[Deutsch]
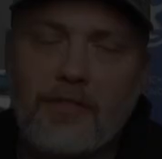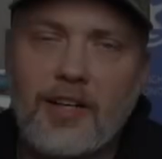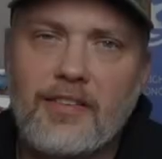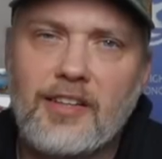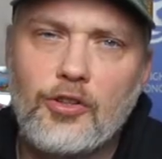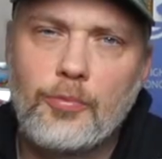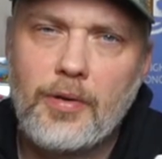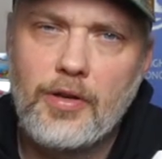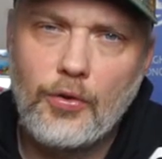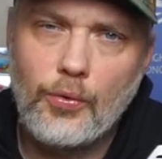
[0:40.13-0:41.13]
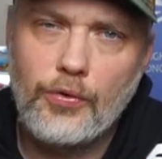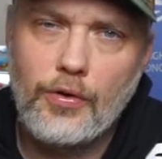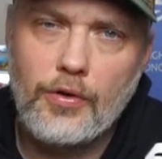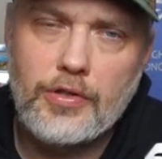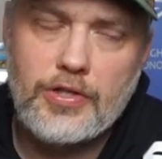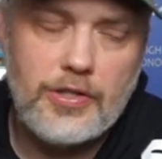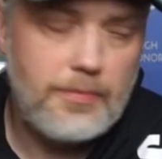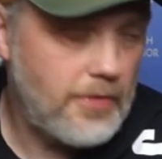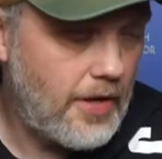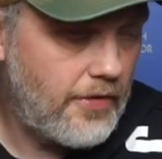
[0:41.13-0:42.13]
Tag ist das Bönig, grüße euch.
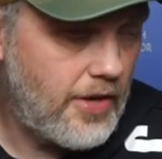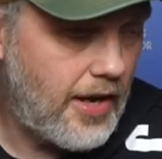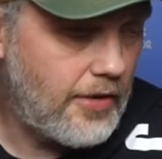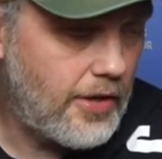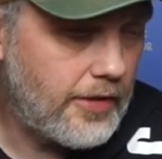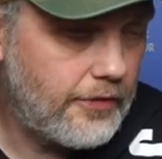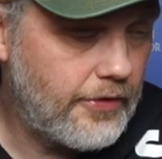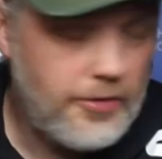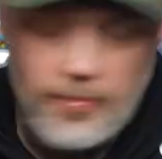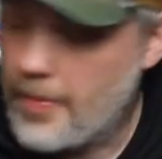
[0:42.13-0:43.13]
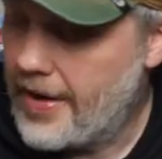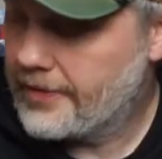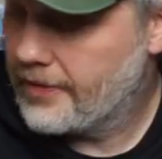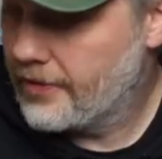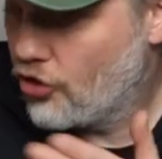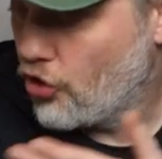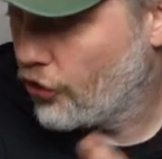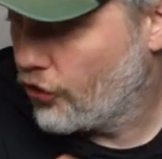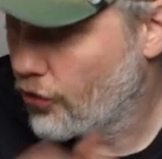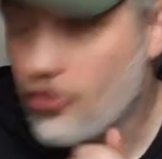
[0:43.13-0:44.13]
Ähm, ja, wie der eine oder andere vielleicht bemerkt, ist
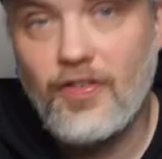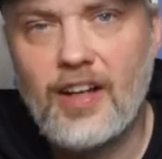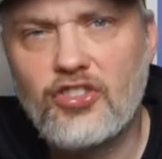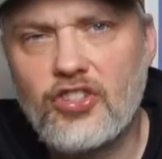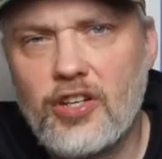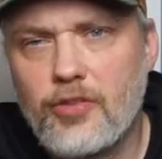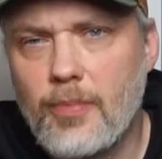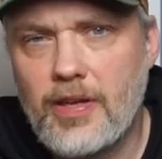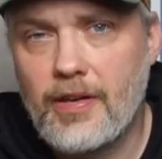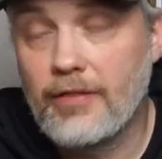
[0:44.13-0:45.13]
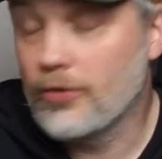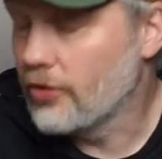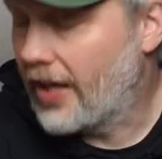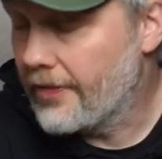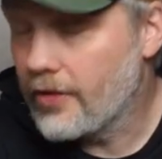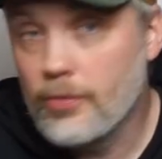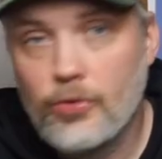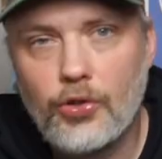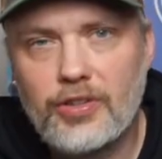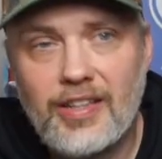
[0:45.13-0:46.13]
Schloss Neuschwanstein nicht mehr hier, was unter anderem
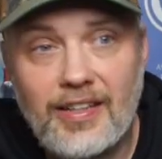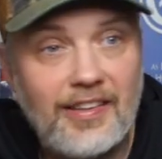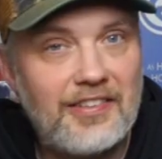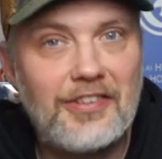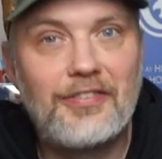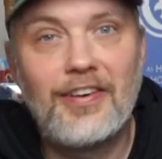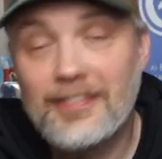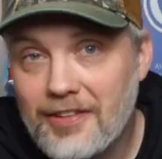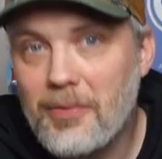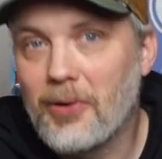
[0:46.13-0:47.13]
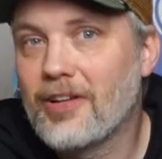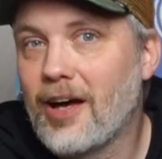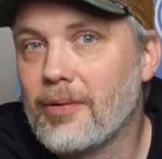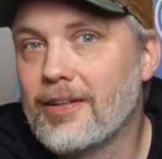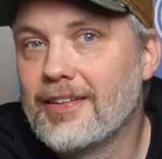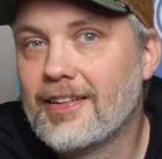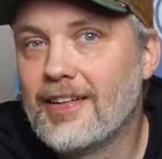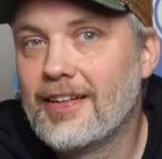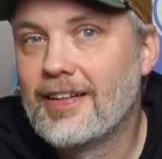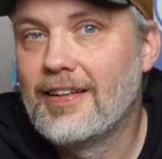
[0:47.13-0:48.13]
bedeuten kann, dass ich es fertig gebaut habe.
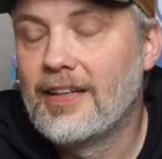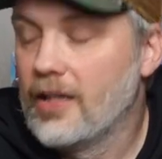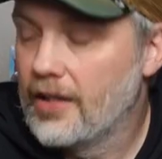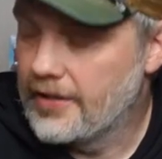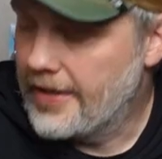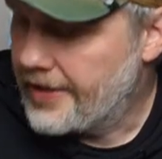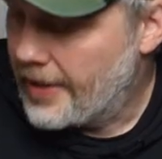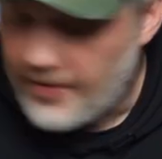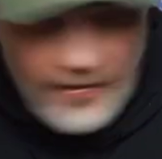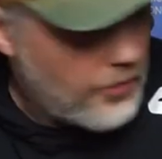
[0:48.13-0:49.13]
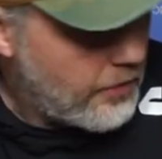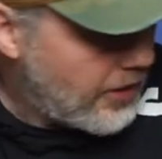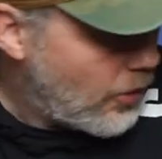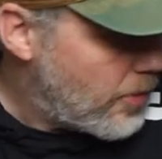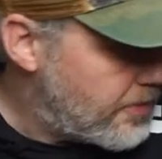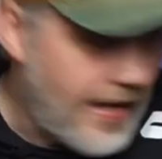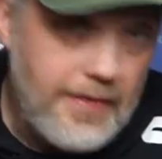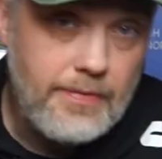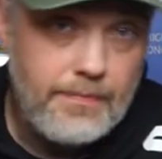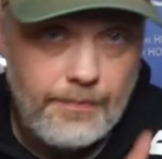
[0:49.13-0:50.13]
Äh, nein, ich habe es einfach nur weggeräumt,
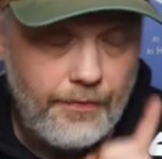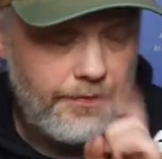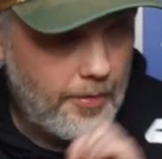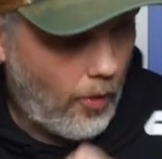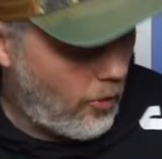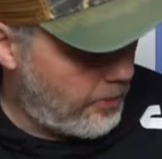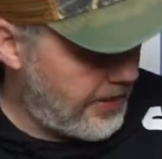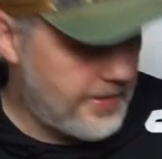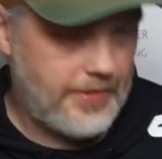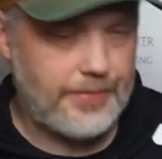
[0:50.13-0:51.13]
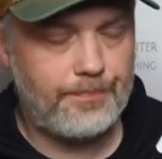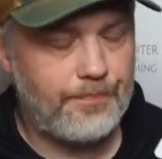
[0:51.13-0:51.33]
denn wir brauchen Platz.